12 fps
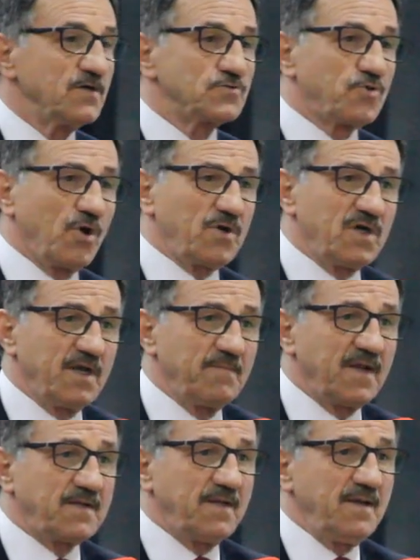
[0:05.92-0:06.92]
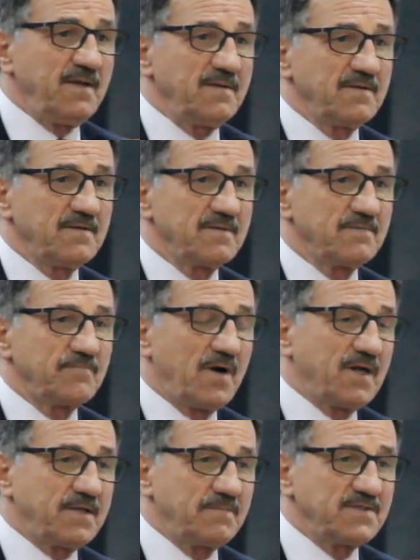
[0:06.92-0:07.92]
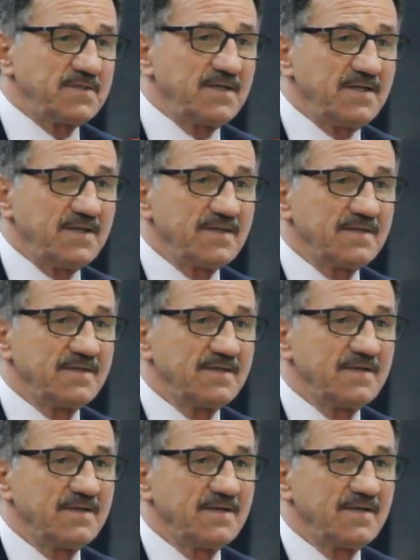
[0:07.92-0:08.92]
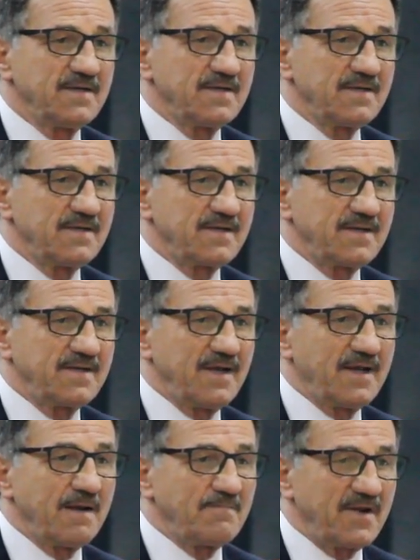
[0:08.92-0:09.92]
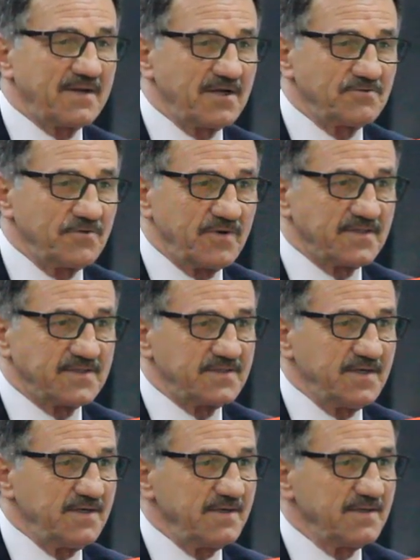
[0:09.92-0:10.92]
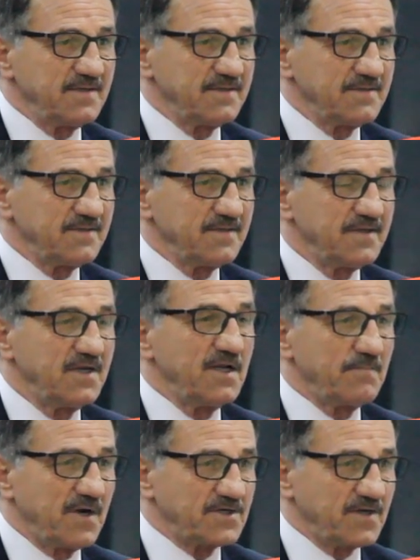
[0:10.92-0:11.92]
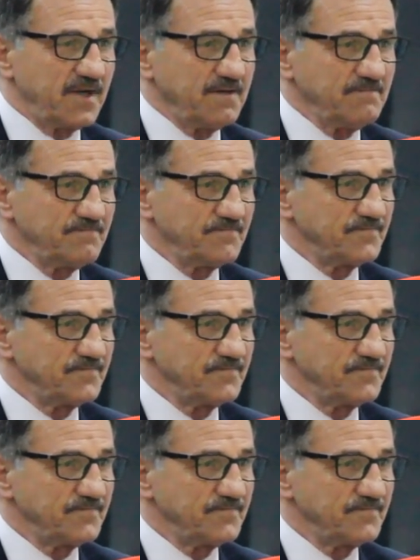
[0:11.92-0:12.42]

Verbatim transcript: Çok kıymetli partimizin genel merkez yöneticisi, il başkanım,